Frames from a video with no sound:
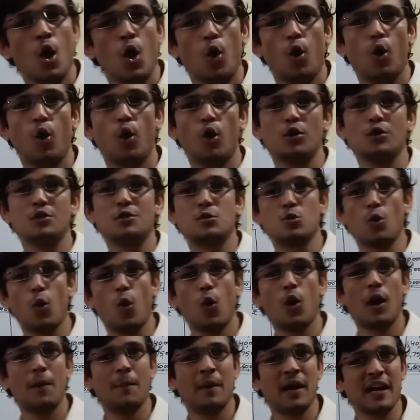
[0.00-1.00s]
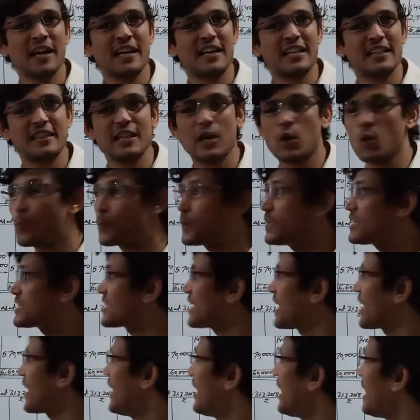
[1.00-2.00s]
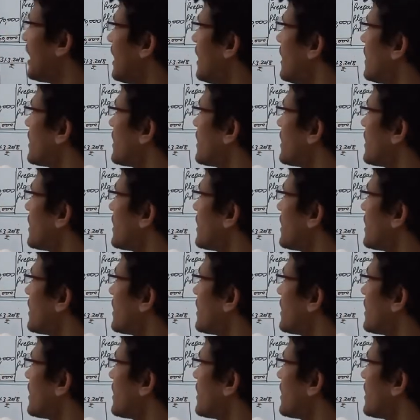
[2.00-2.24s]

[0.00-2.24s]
और स्टॉक हमारा कितने रुपीज का गया